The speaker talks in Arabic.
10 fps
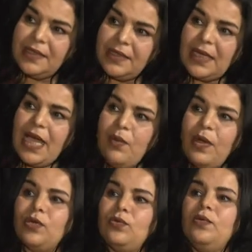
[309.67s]
نلقاو
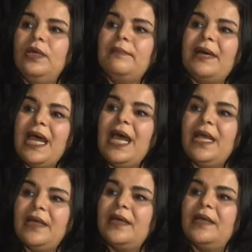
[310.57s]
انه المراه
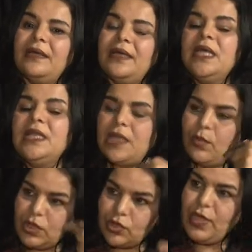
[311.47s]
آه،
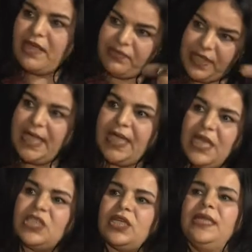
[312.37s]
تواجدها في
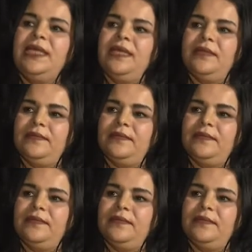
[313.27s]
الاخراج قليل